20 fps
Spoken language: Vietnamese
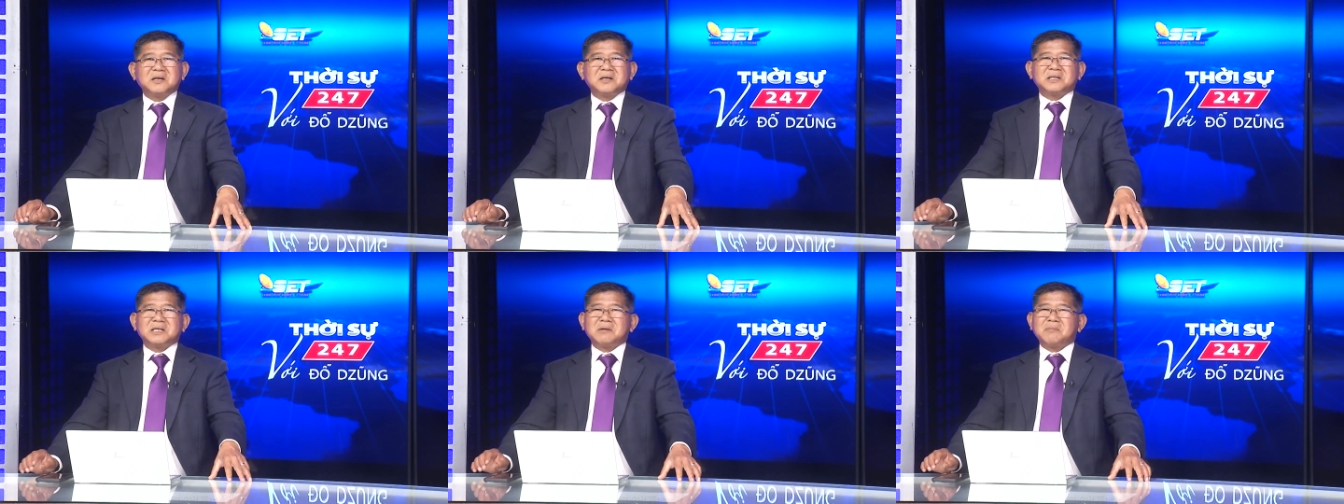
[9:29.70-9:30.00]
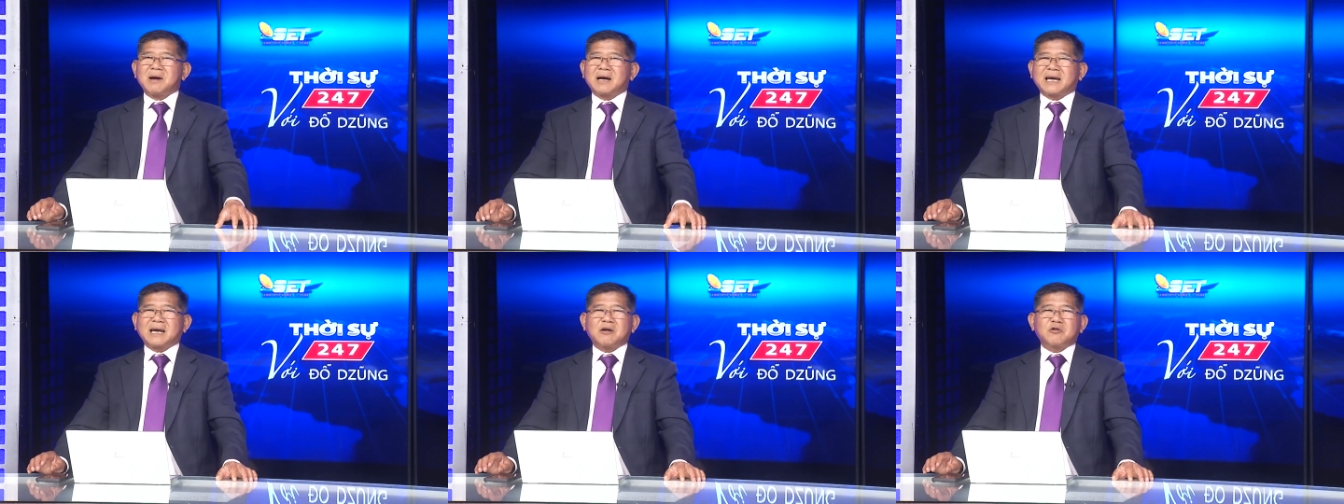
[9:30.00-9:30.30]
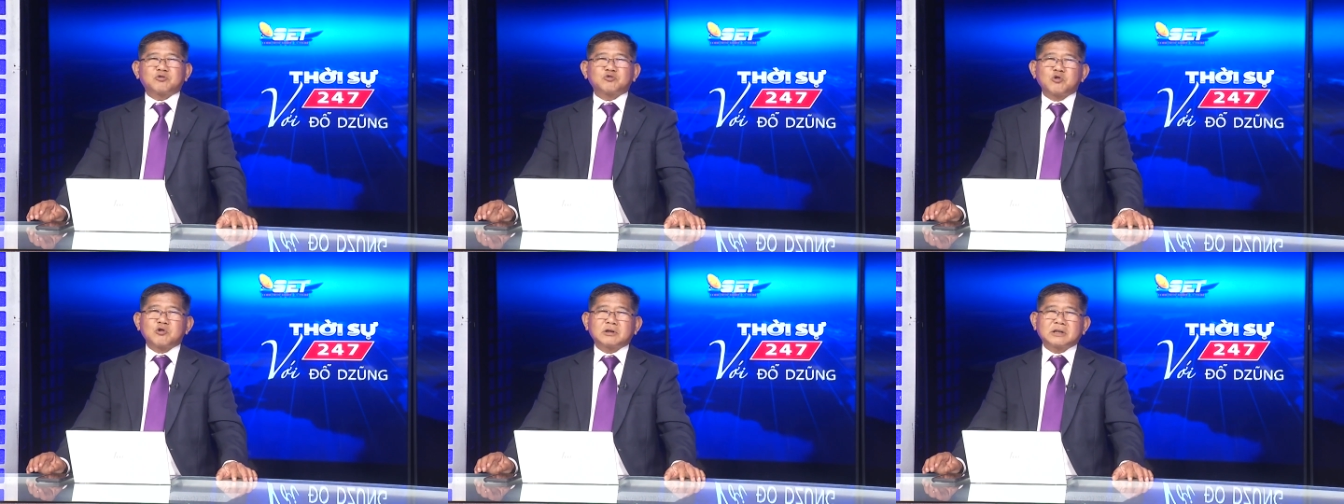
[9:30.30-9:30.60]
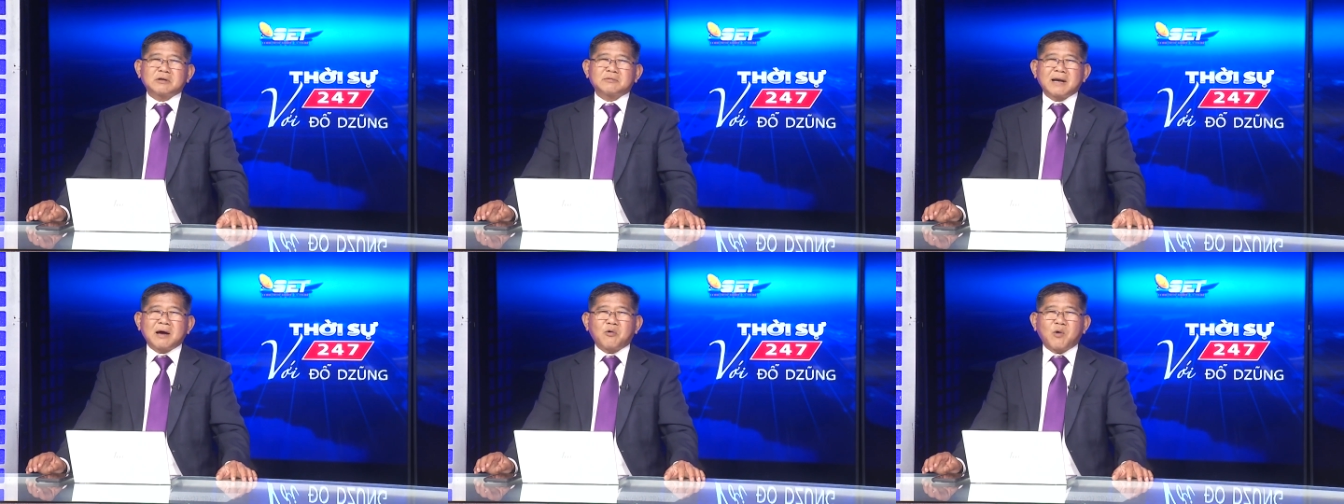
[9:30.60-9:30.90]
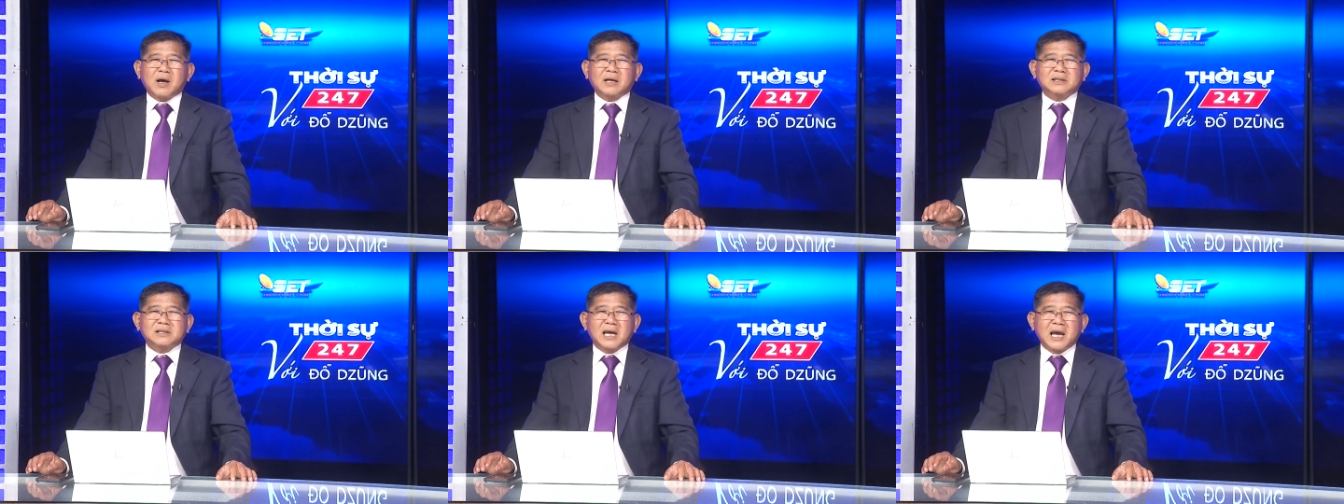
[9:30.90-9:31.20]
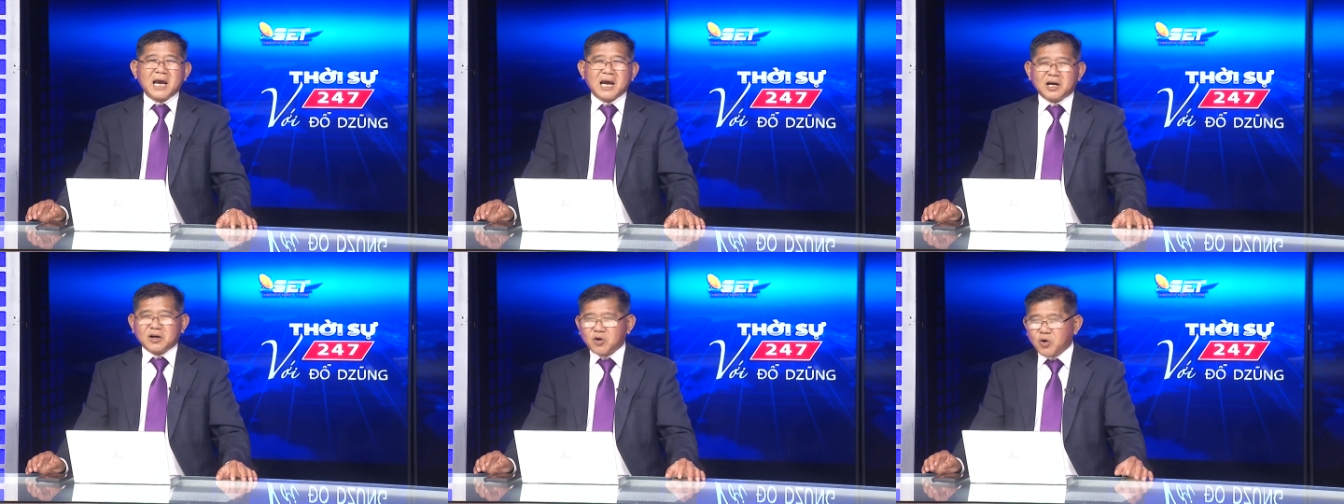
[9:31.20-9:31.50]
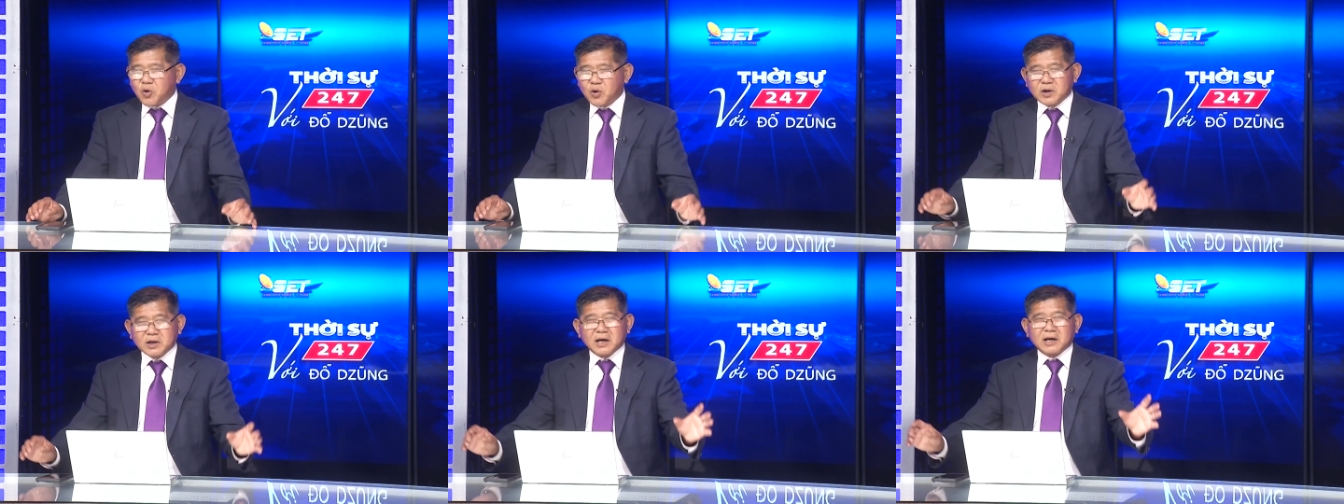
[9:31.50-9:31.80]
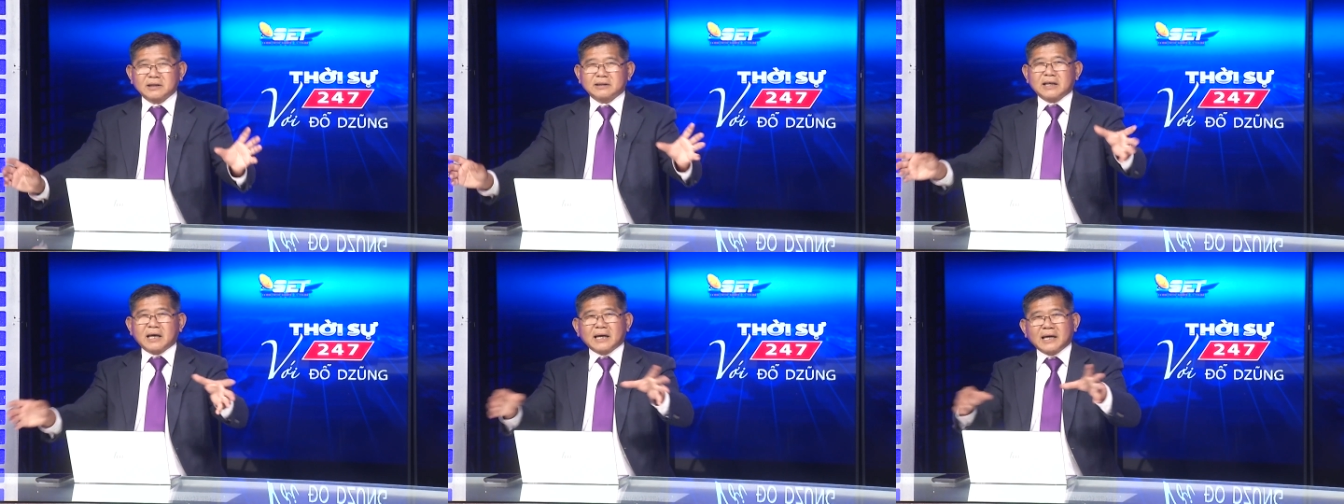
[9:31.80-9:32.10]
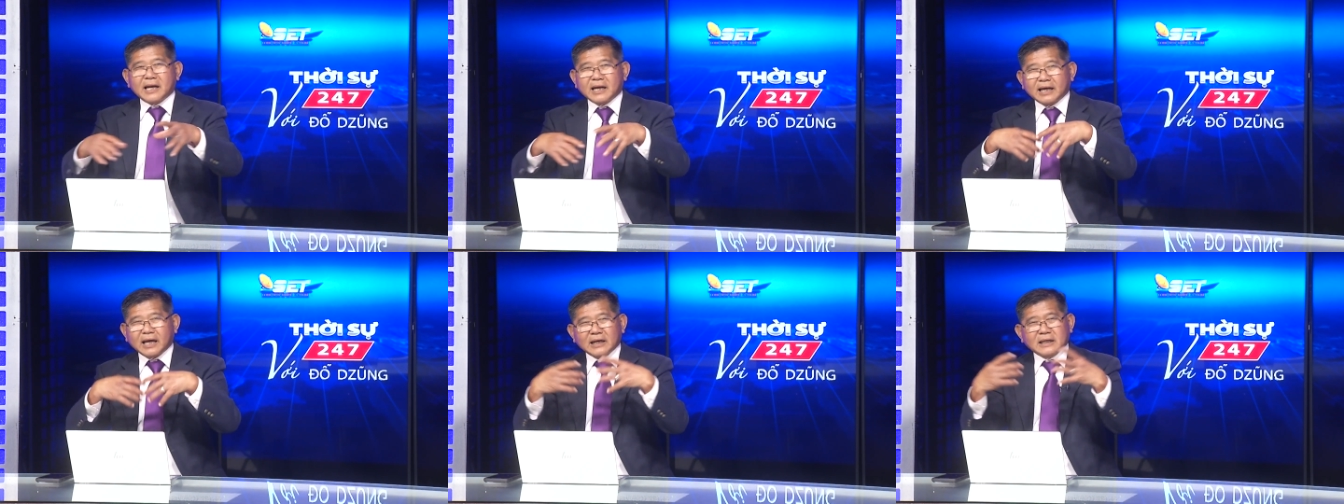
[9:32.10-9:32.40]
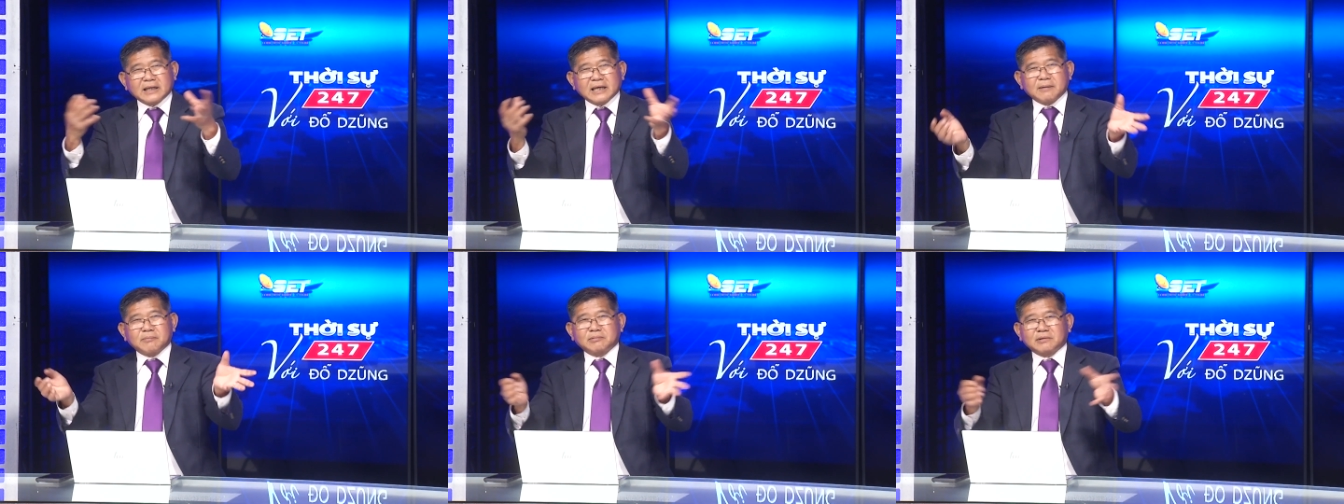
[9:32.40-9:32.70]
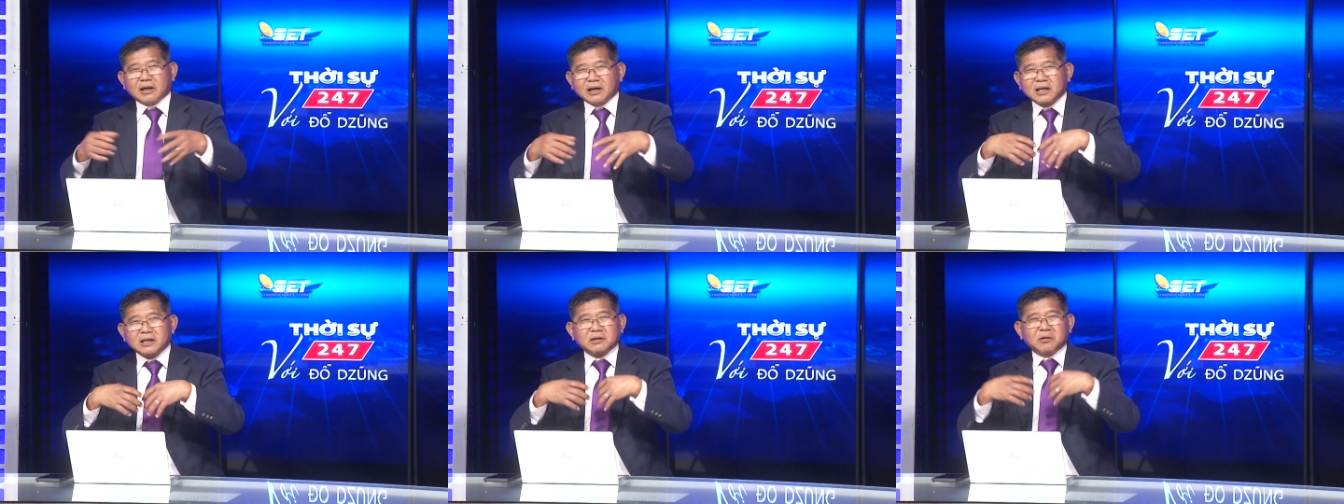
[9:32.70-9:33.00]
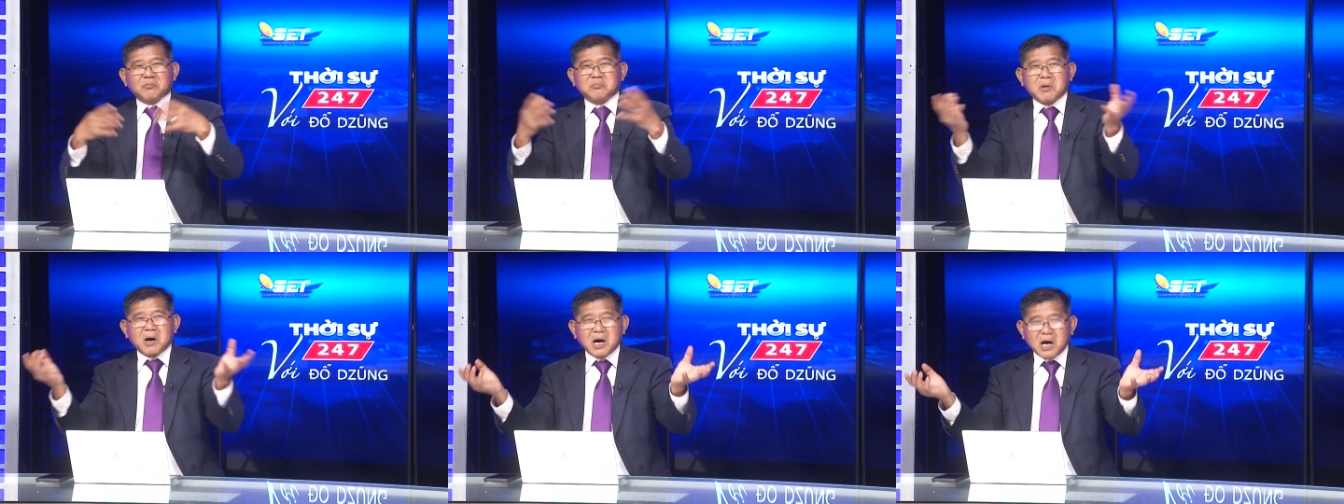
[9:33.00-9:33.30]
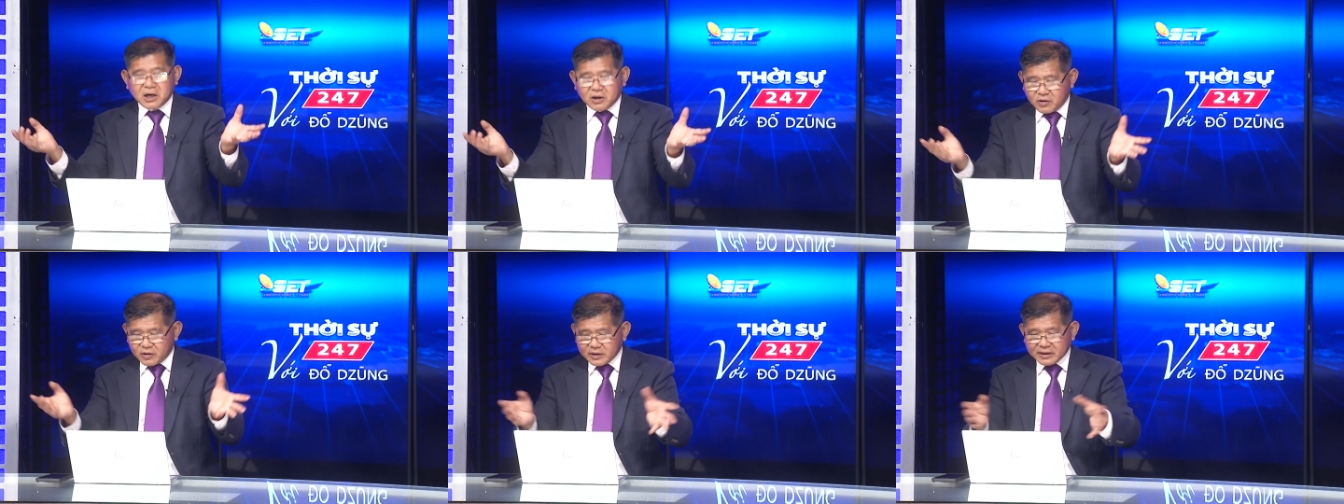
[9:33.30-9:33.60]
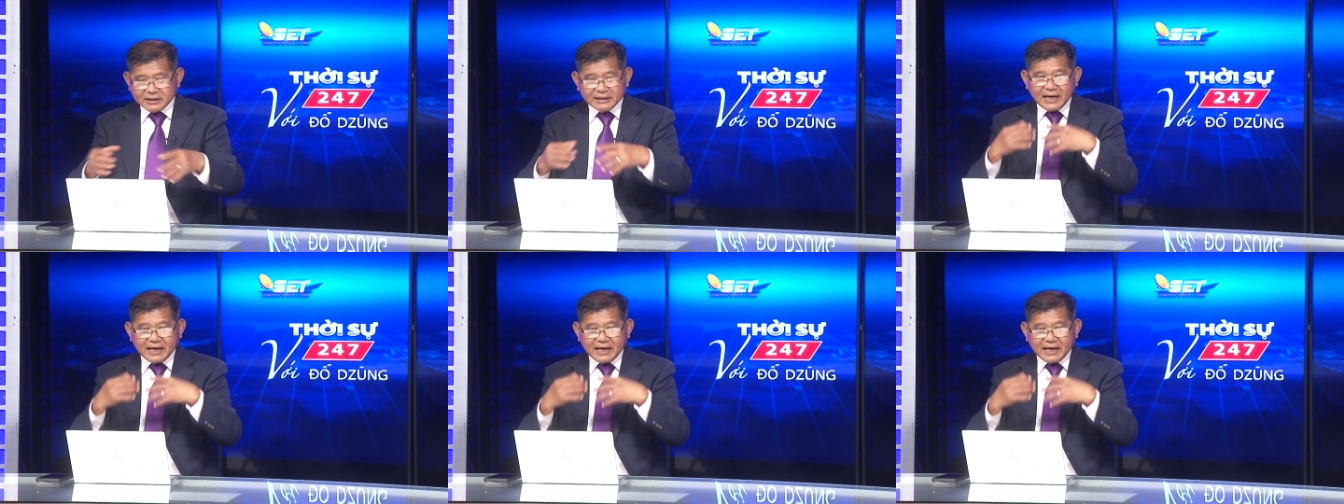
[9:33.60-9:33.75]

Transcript: Nhưng mà kéo xuống thì đã quá trễ rồi, người ta cắt ghép, người ta lấy được mớ rồi.